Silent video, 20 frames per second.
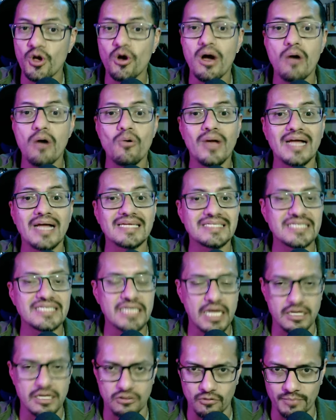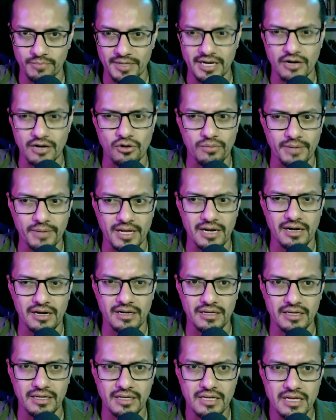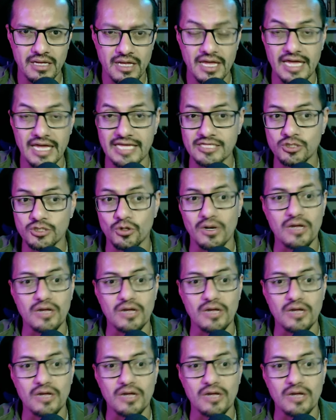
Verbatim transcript: a un anciano para robarle. Esto le